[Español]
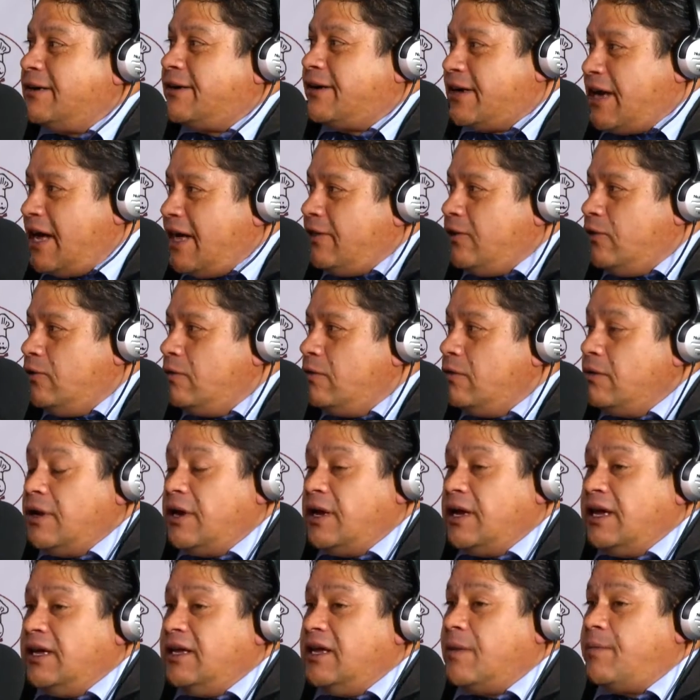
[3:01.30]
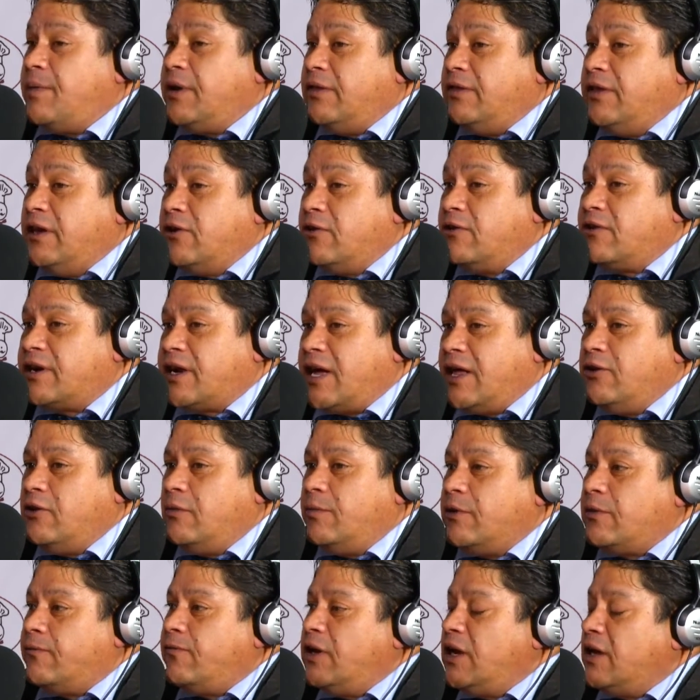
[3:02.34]
hacer radio y aprendieron
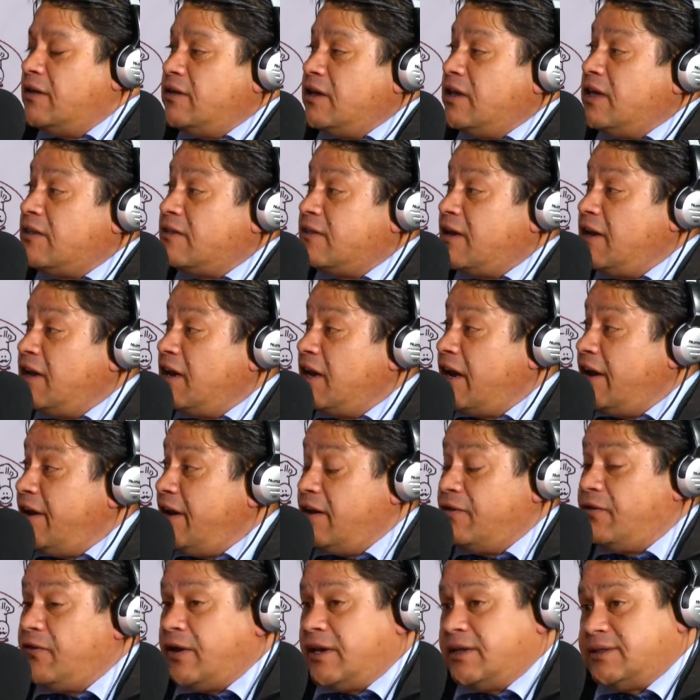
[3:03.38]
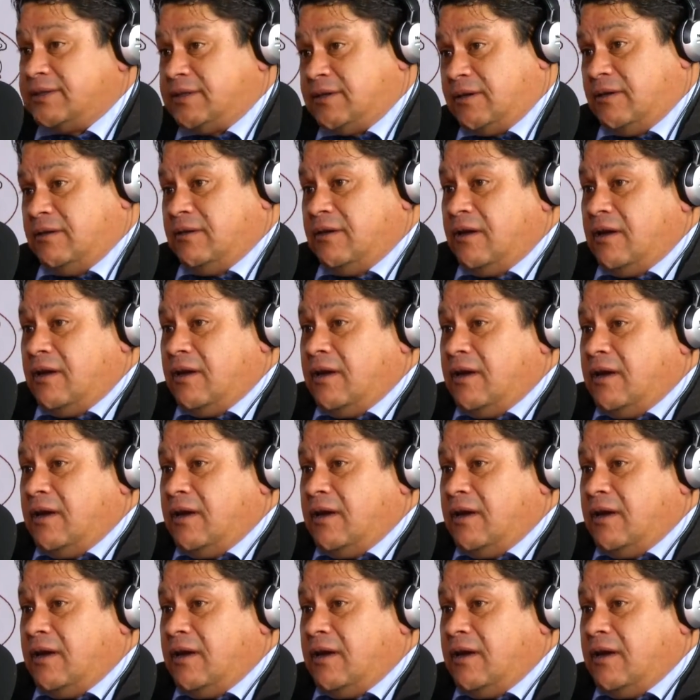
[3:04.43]
radio, pero fíjate que están en Canal 13